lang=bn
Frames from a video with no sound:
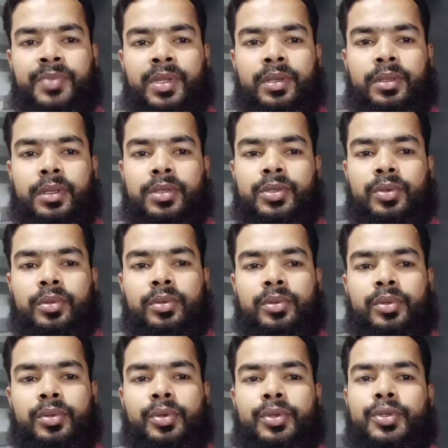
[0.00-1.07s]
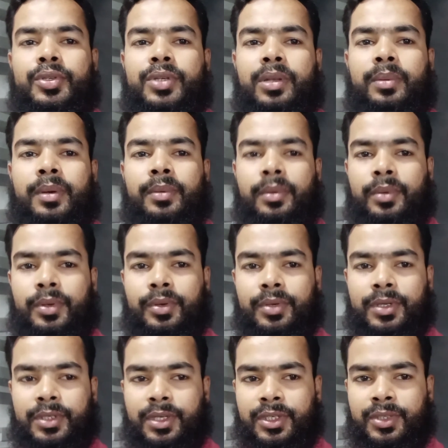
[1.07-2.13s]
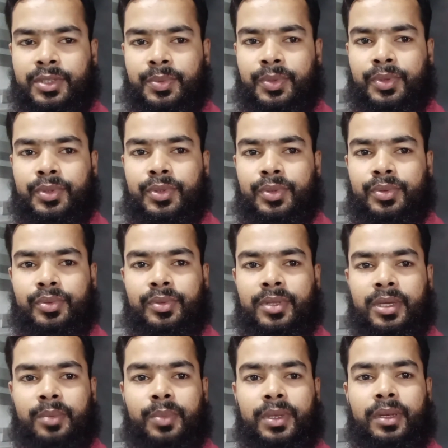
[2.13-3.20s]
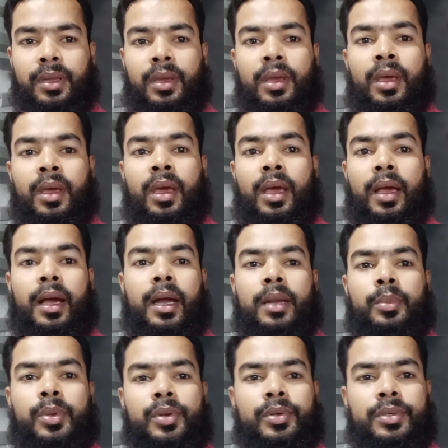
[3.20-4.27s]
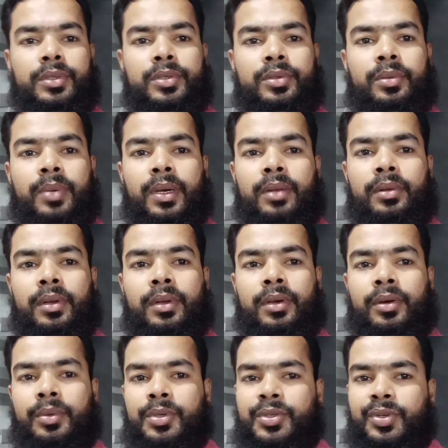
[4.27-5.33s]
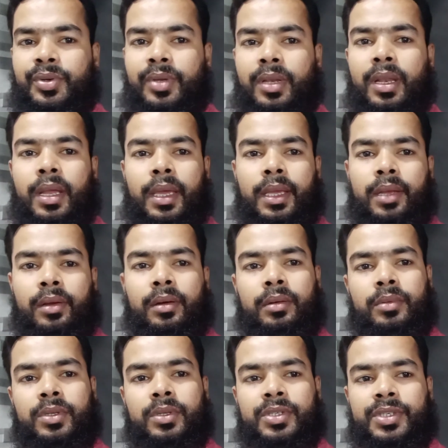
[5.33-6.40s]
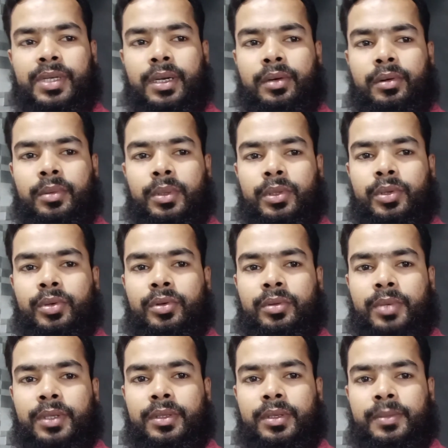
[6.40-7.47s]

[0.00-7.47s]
তা চলুন ধৈর্যশীলভাবে ভিডিওটি শেষ পর্যন্ত দেখবেন আর ভিডিওটি যদি ভালো লাগে অবশ্যই লাইক কমেন্ট শেয়ার করবেন ধন্যবাদ